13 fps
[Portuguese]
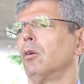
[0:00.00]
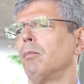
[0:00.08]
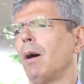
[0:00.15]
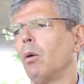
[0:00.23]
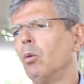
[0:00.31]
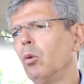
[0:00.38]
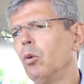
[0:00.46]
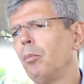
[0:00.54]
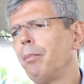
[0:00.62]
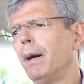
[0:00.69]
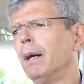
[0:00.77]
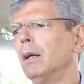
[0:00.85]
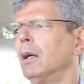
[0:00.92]
uma
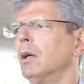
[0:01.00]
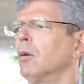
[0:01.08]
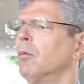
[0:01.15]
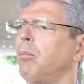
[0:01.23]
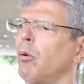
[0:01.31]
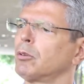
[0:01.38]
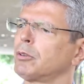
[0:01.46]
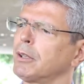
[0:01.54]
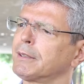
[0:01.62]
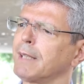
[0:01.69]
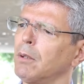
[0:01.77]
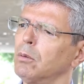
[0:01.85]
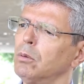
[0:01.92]
UPA, um posto de
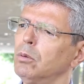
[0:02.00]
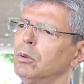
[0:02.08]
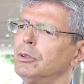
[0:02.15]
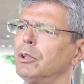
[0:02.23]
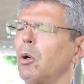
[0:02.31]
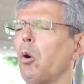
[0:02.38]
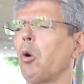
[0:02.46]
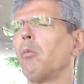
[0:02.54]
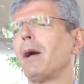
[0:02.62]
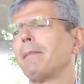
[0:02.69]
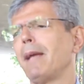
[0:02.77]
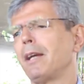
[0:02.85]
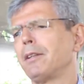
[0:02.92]
saúde ou
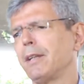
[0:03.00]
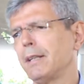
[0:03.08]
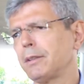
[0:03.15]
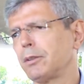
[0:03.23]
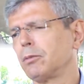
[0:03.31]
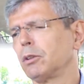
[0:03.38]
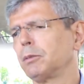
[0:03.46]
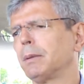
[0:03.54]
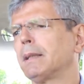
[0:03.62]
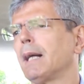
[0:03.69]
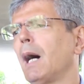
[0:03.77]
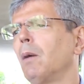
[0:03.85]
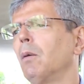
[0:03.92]
uma emergência de um
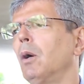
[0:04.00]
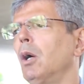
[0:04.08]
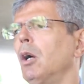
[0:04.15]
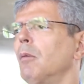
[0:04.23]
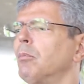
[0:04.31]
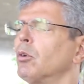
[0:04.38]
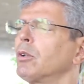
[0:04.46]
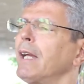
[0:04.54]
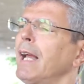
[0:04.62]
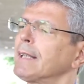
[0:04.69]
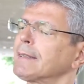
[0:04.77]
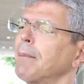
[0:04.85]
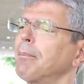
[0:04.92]
hospital, porque
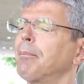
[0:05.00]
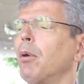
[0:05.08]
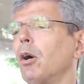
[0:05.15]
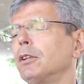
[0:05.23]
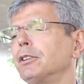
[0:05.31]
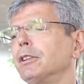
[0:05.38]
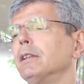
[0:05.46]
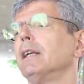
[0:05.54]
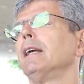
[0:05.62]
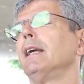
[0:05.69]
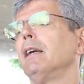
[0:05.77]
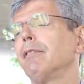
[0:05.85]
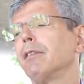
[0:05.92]
essa pode
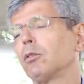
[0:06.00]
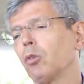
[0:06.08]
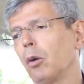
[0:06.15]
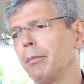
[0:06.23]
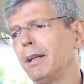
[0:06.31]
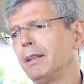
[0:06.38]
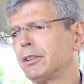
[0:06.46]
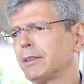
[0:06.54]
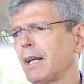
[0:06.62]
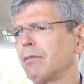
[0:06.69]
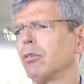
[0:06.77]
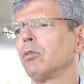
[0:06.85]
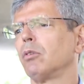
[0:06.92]
eventualmente
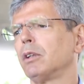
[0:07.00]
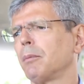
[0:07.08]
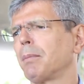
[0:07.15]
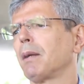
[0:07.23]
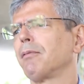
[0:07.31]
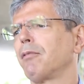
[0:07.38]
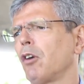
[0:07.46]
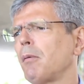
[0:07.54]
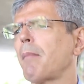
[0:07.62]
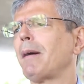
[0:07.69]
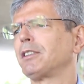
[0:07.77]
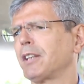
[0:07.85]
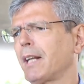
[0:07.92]
estar evoluindo para a forma
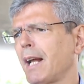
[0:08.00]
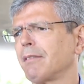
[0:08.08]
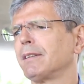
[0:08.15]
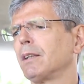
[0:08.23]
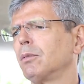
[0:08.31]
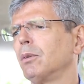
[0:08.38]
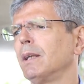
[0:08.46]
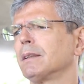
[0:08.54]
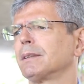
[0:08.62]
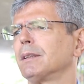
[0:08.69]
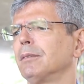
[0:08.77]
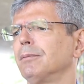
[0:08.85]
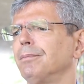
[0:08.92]
mais grave da
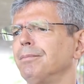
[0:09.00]
doença.